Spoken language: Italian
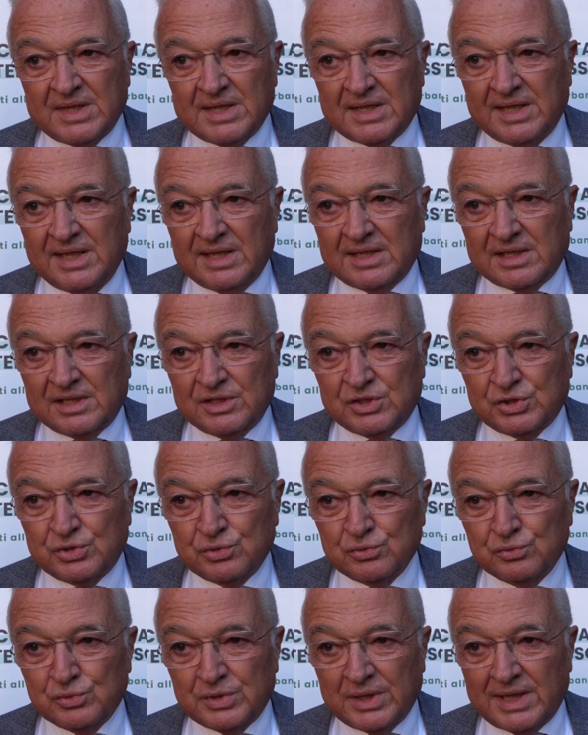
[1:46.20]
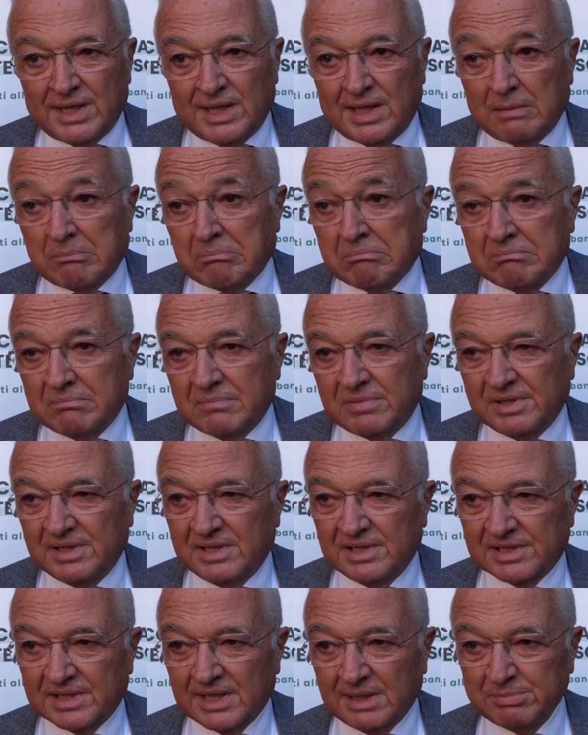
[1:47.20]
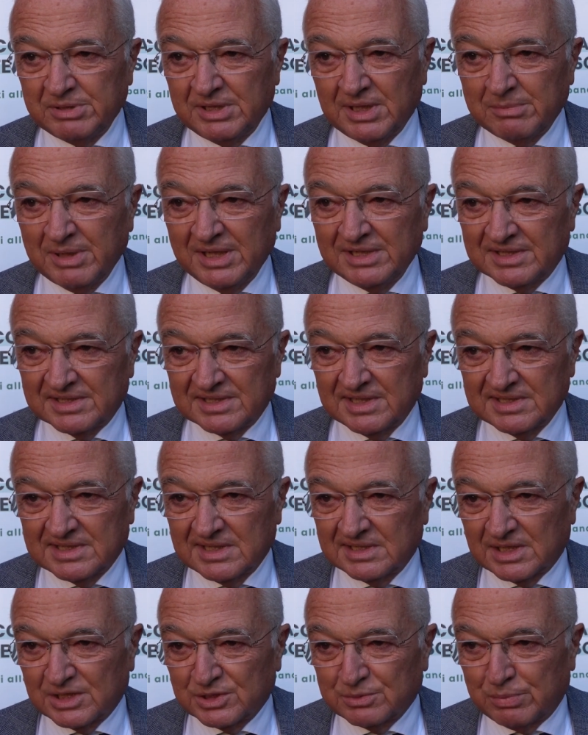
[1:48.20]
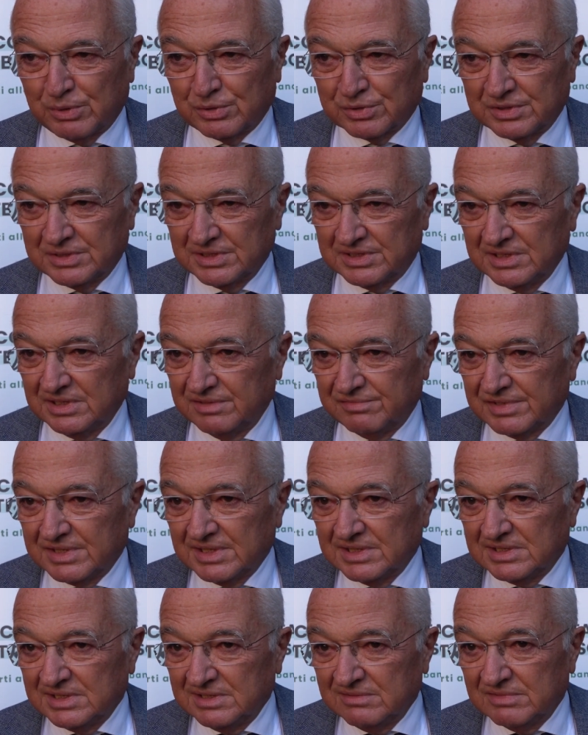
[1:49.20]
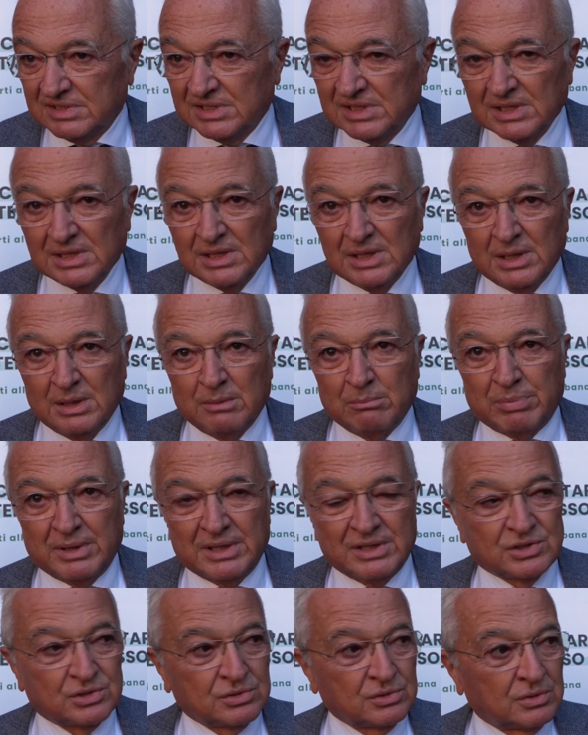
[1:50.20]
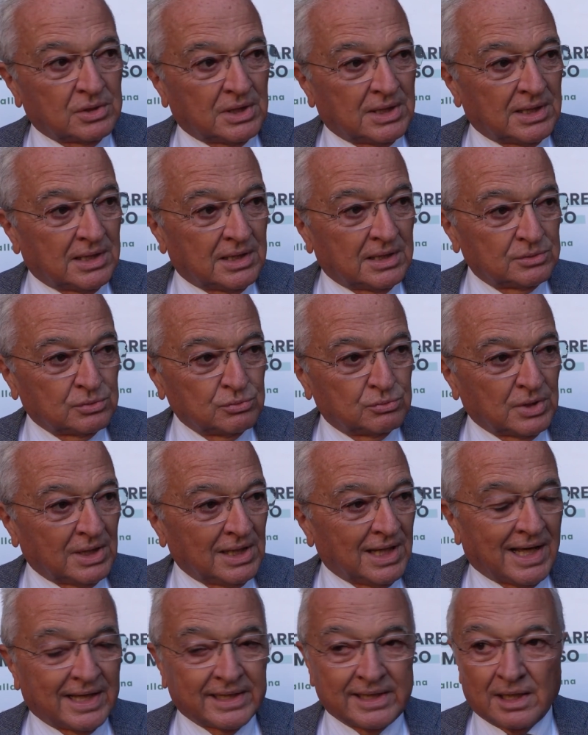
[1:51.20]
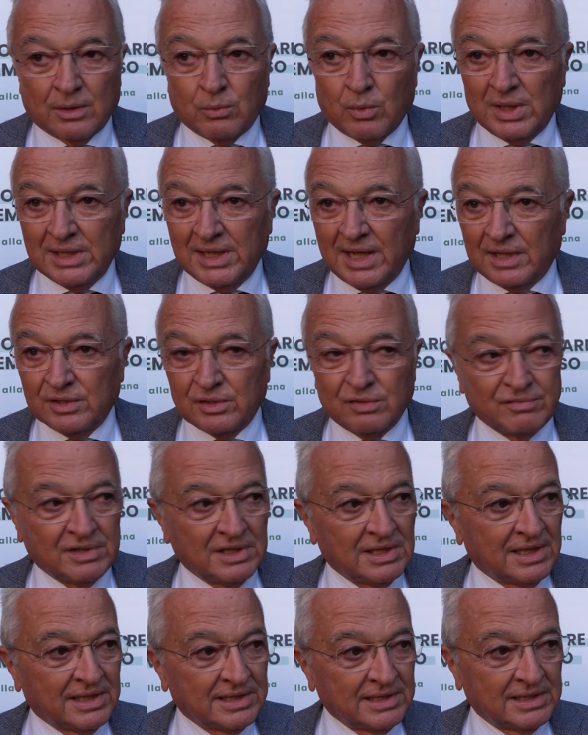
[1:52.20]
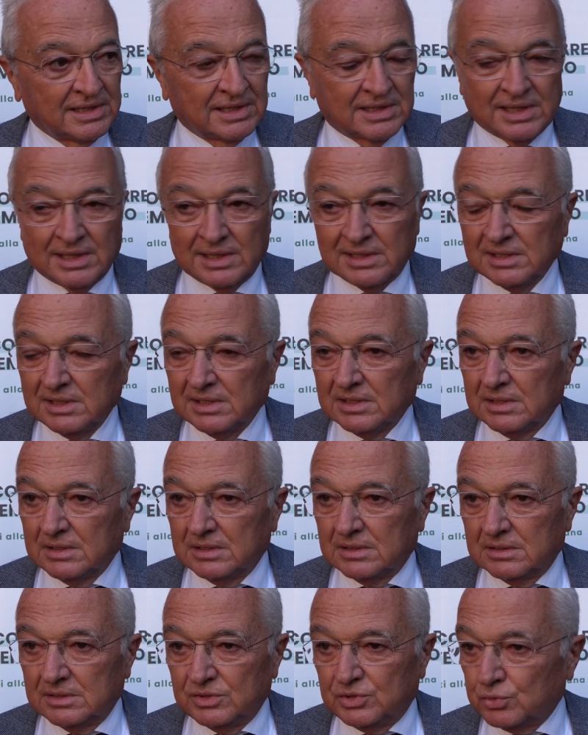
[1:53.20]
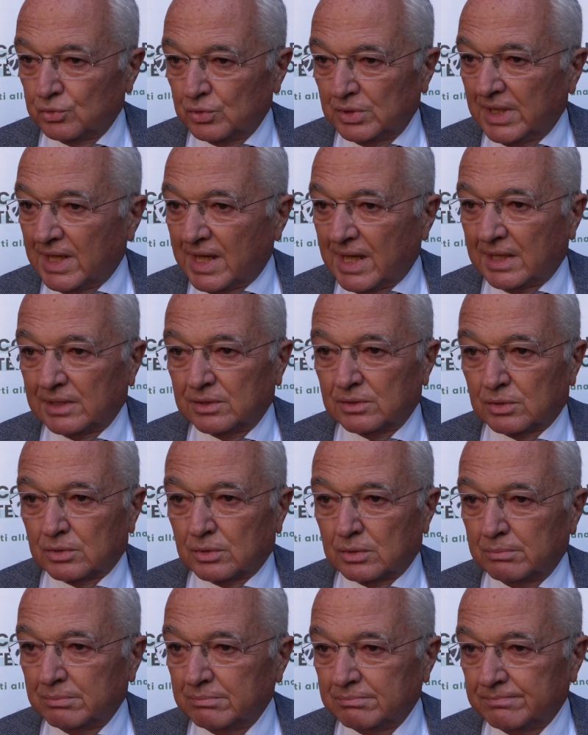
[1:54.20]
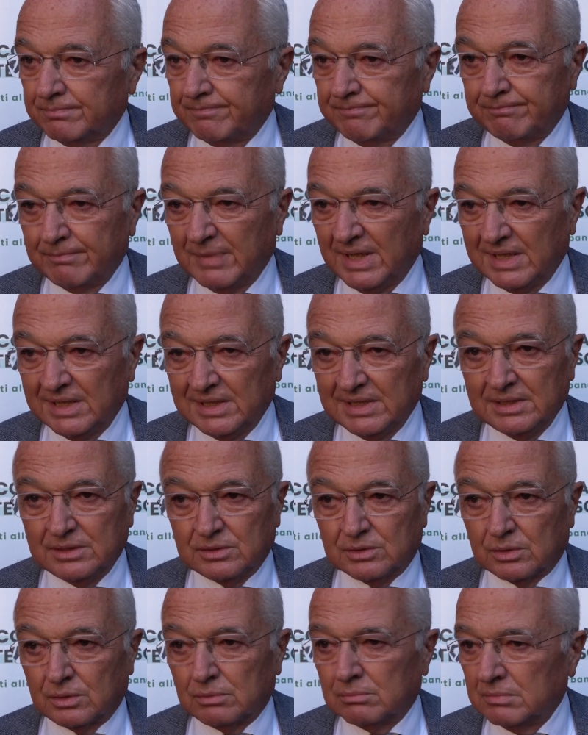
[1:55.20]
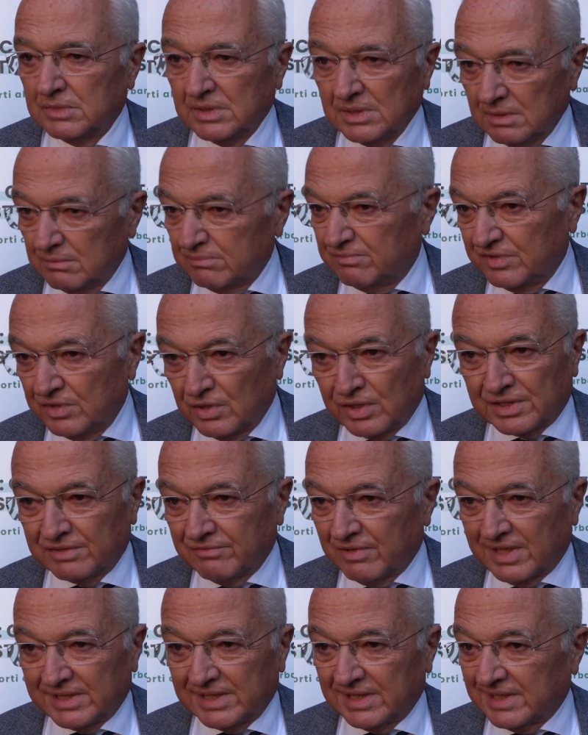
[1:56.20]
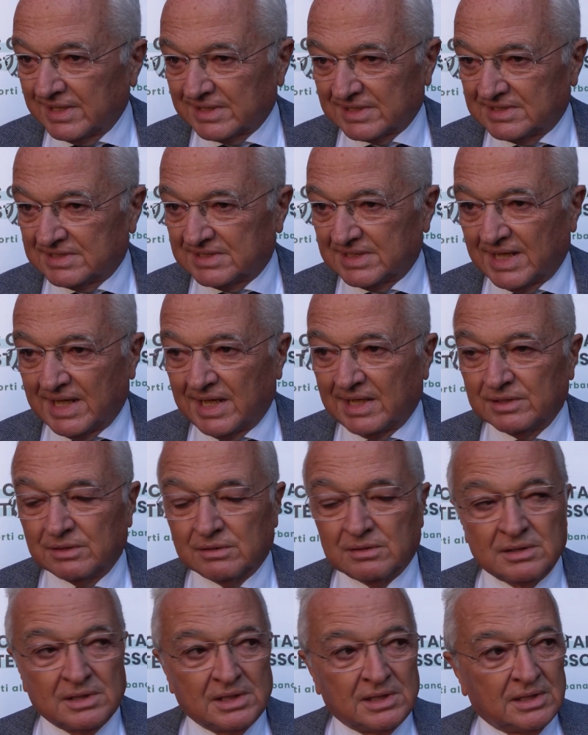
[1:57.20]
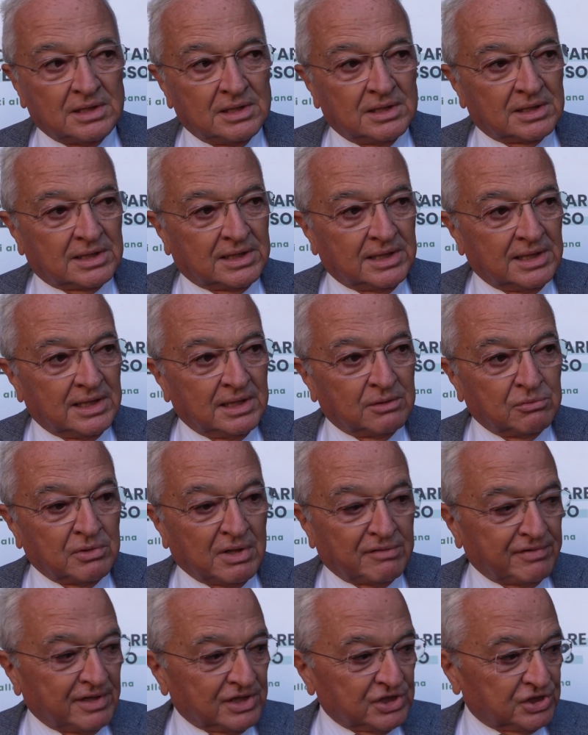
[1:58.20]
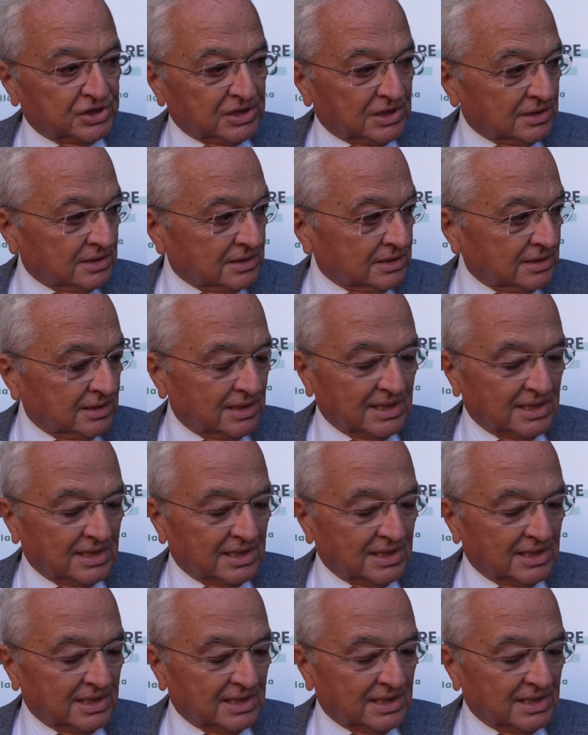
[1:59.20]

che è cresciuta rapidamente senza trasporti significativi, penso a tutta l'area Aqualiano, Villaricca, Giuliano, Melito, fino ad arrivare ad Arzano, che è una fascia